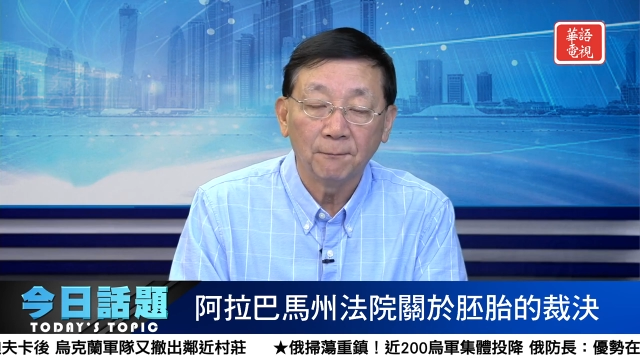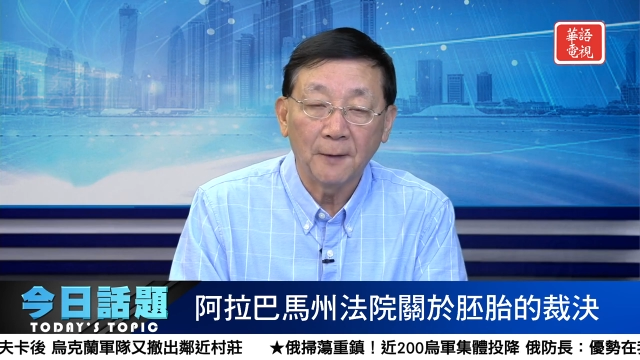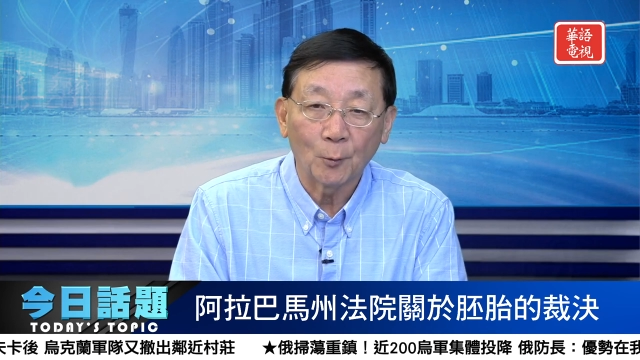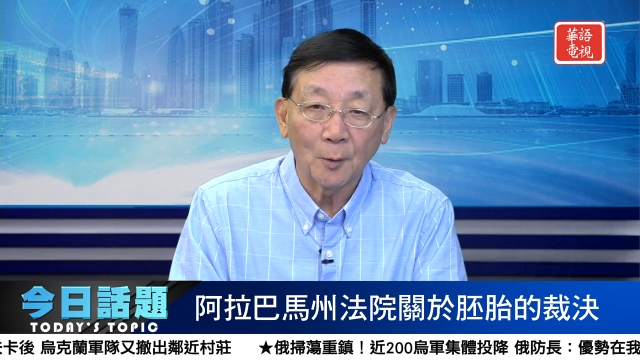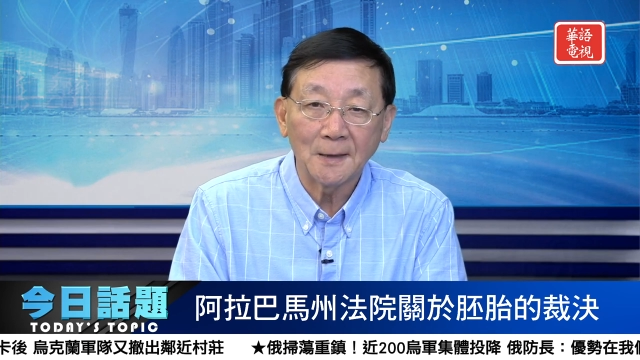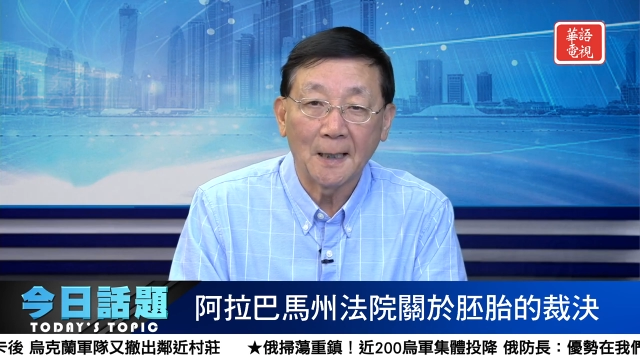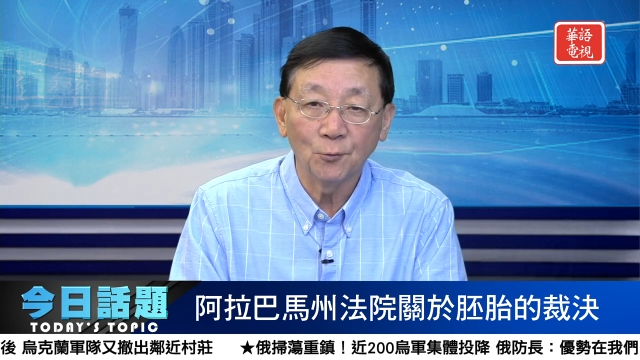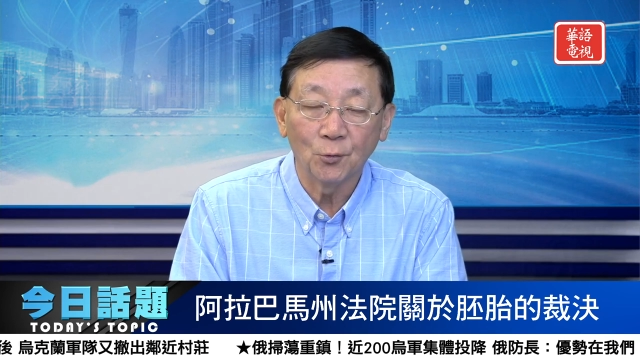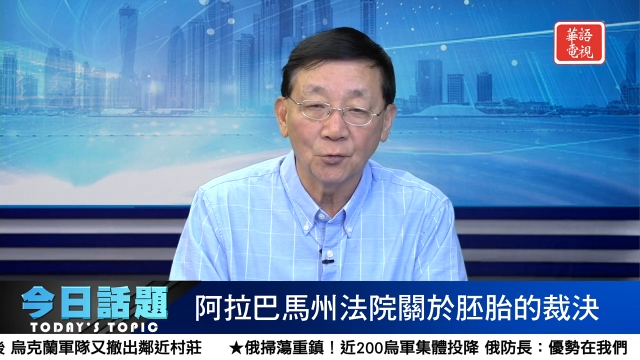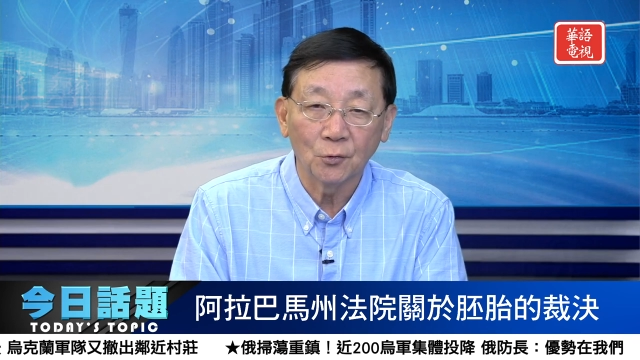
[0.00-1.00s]
法官裁
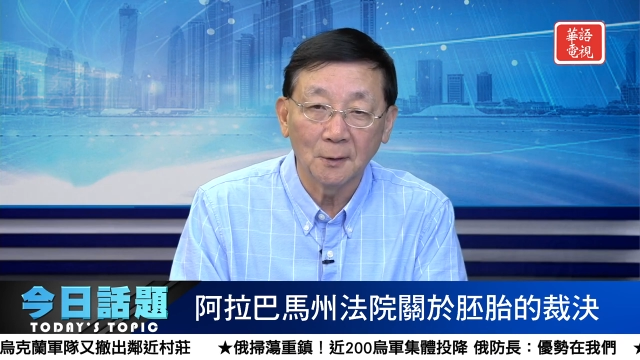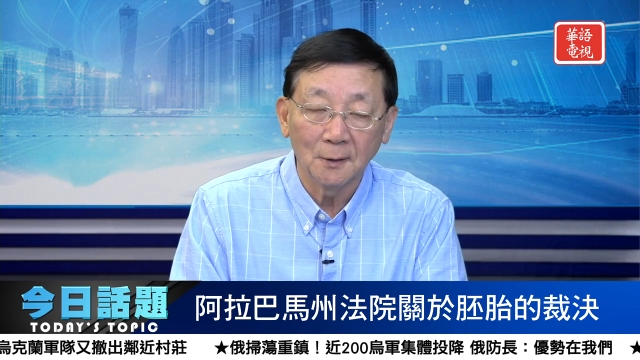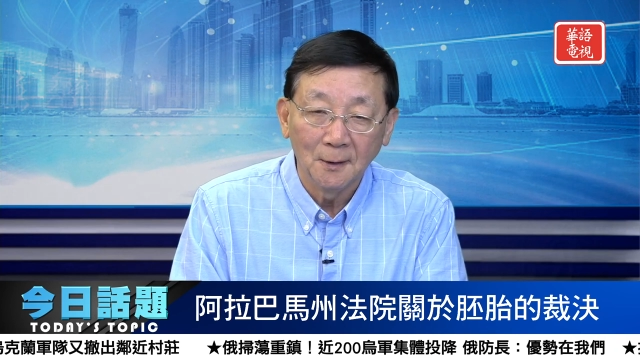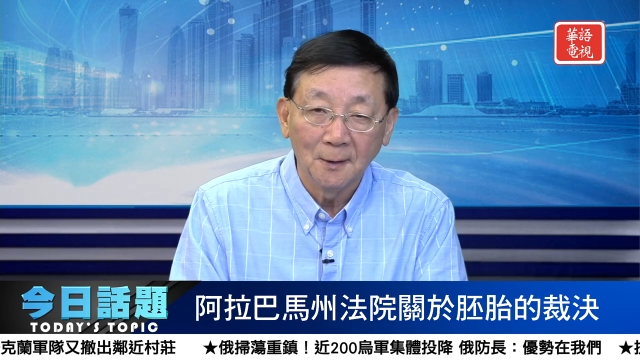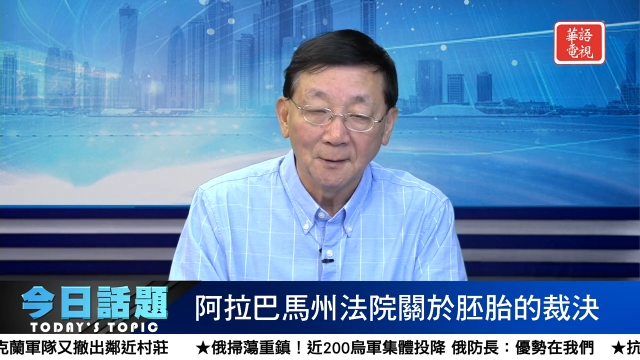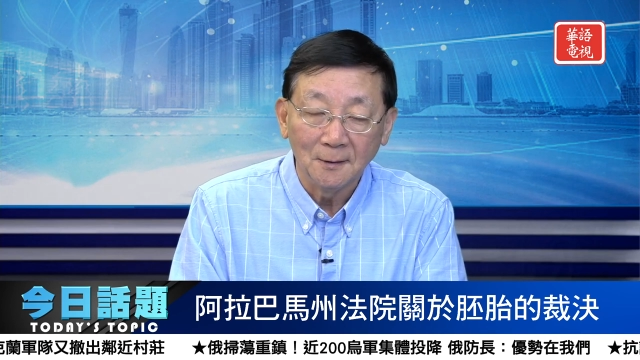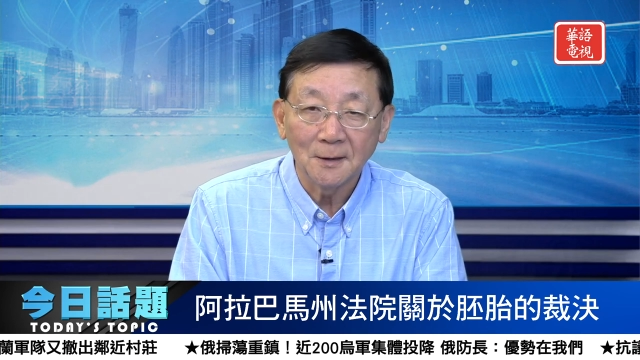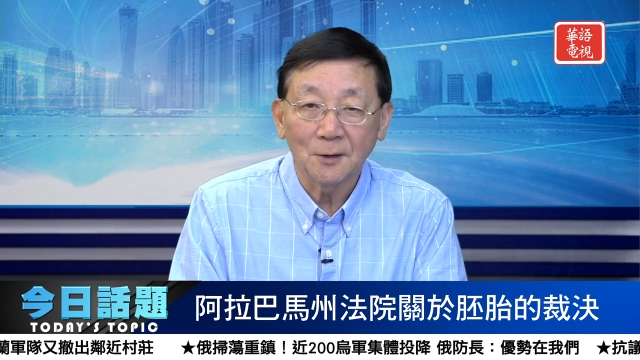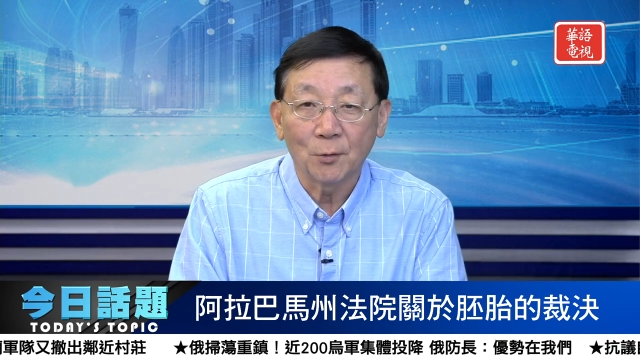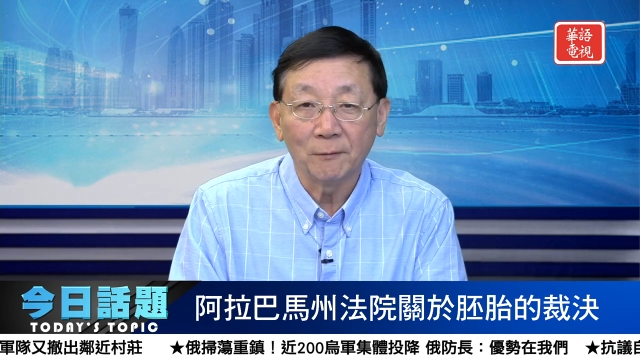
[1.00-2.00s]
决说：“您
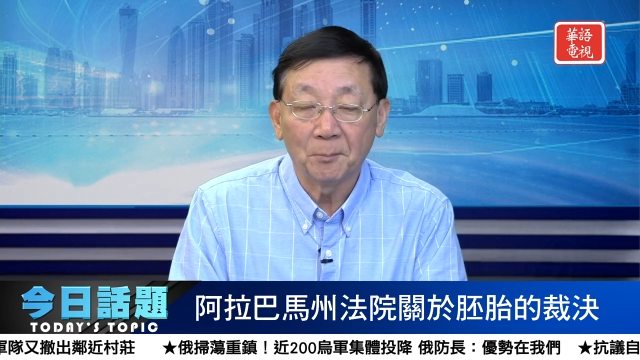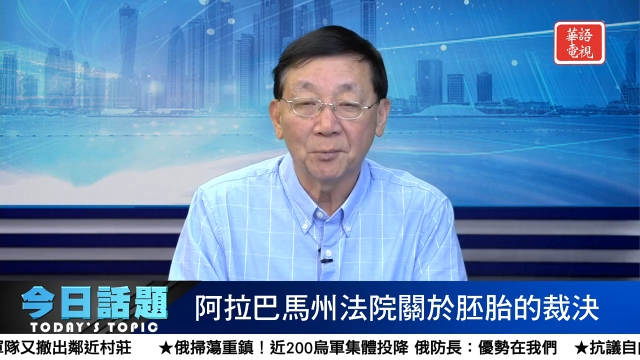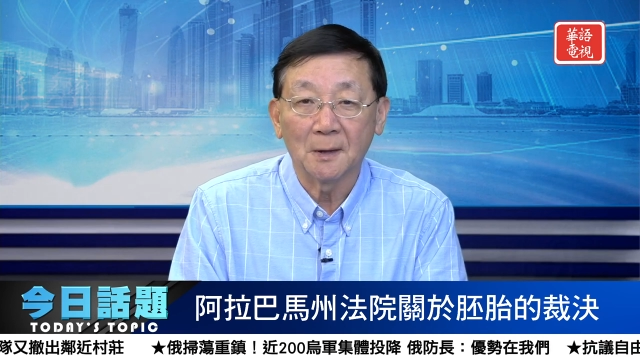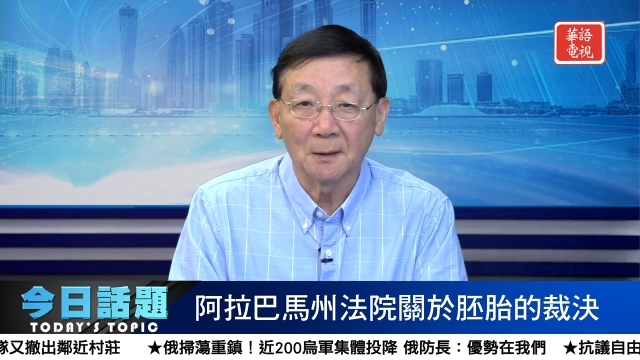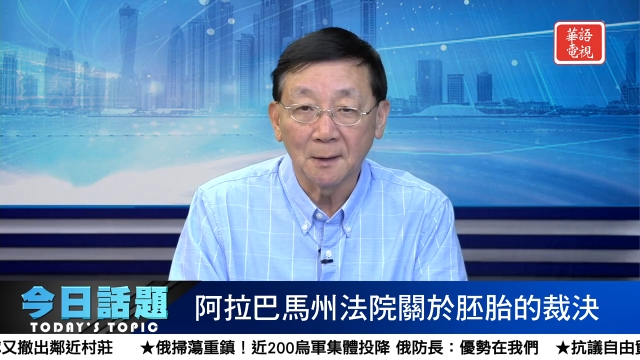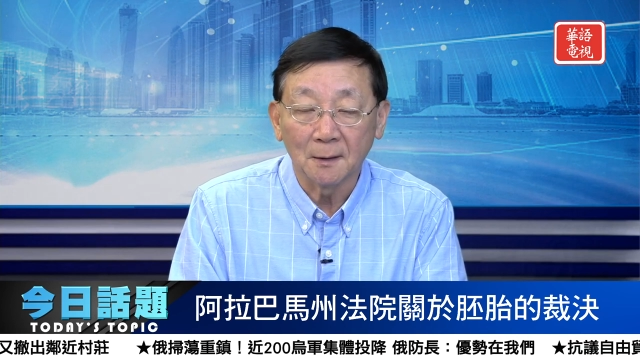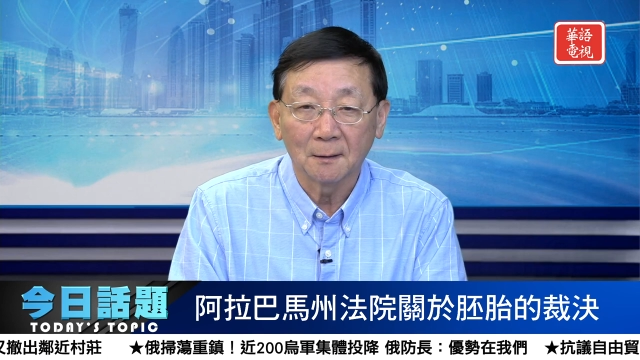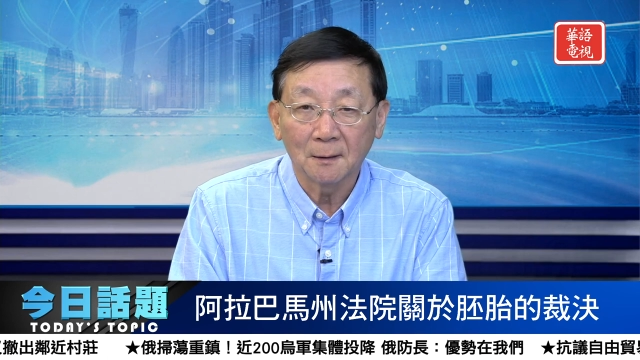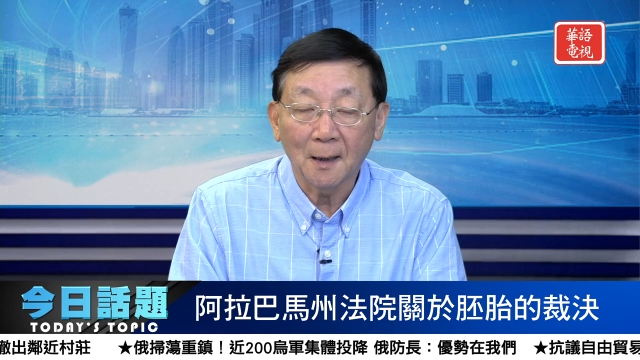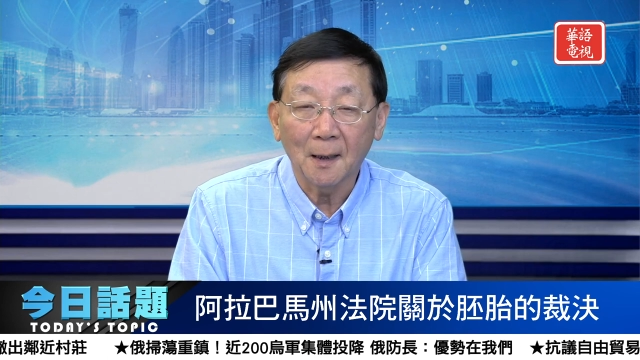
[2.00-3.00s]
这说法不成立，
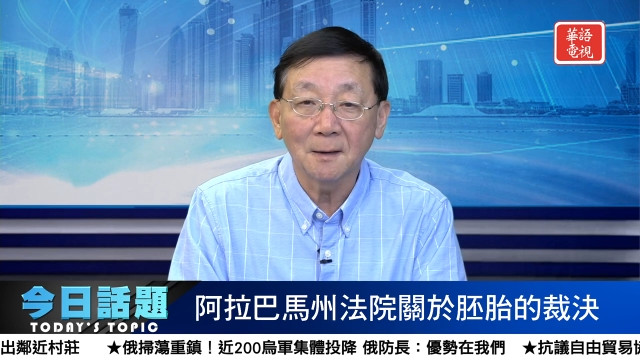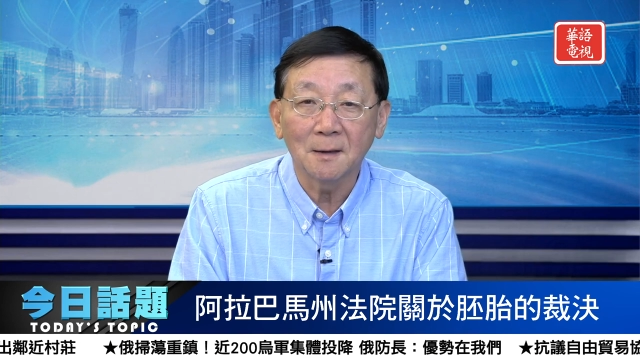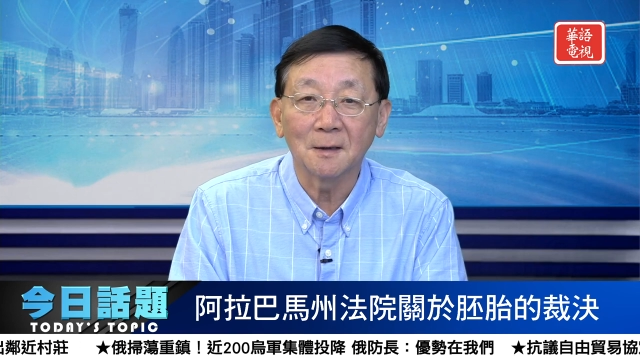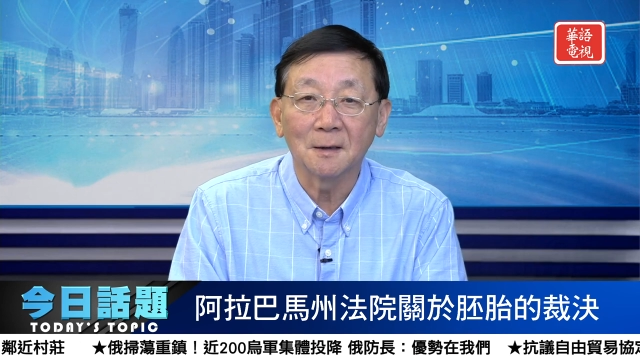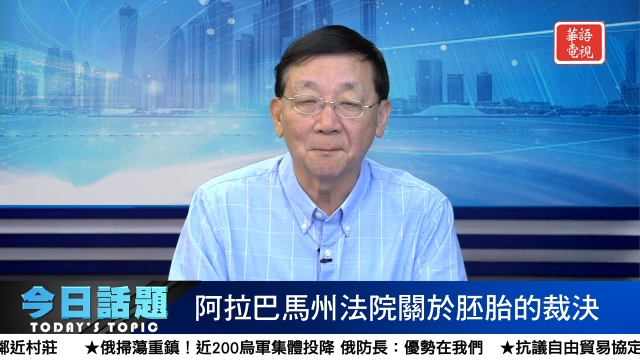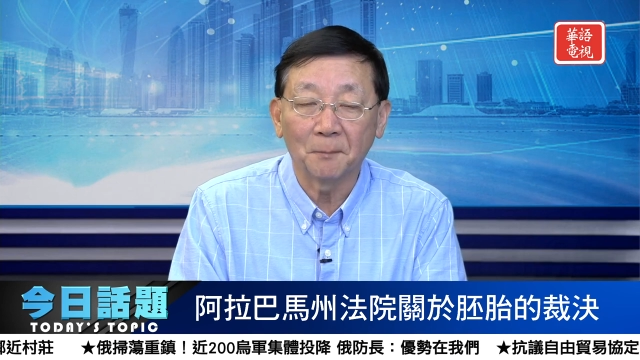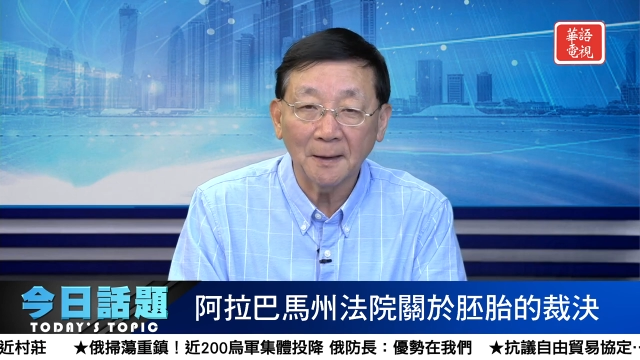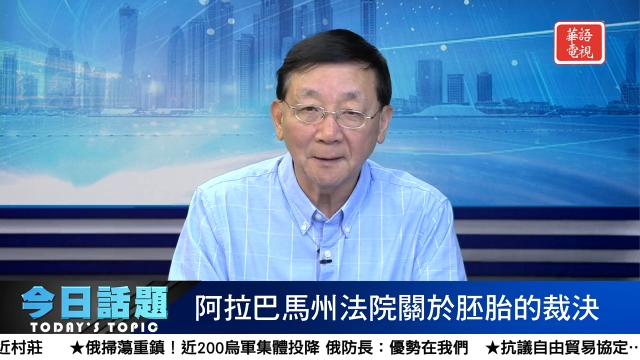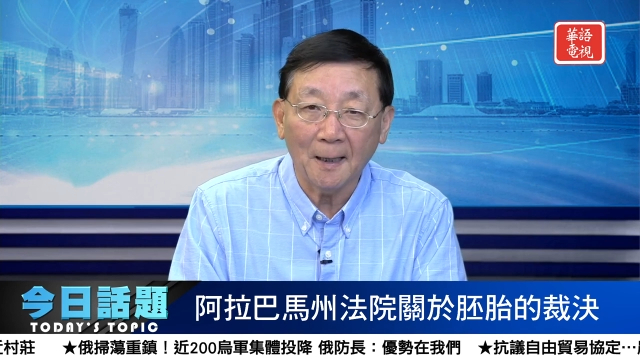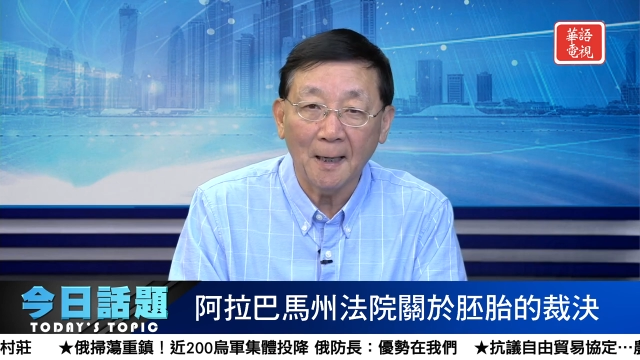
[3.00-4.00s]
他是
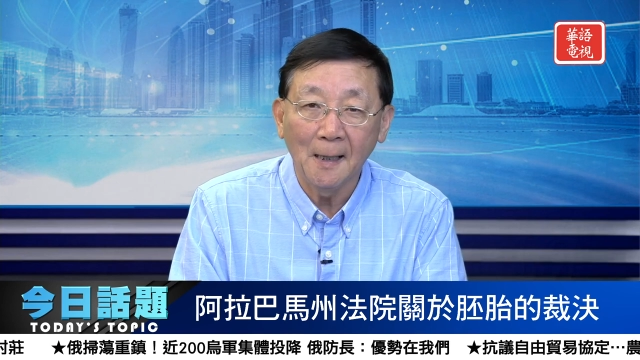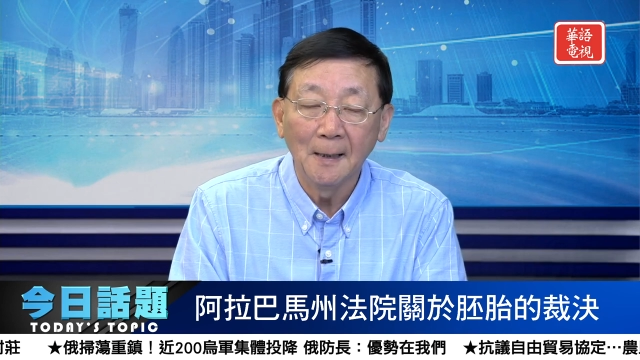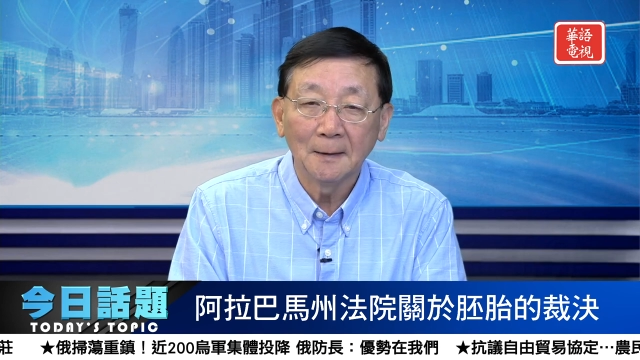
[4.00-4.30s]
胚胎，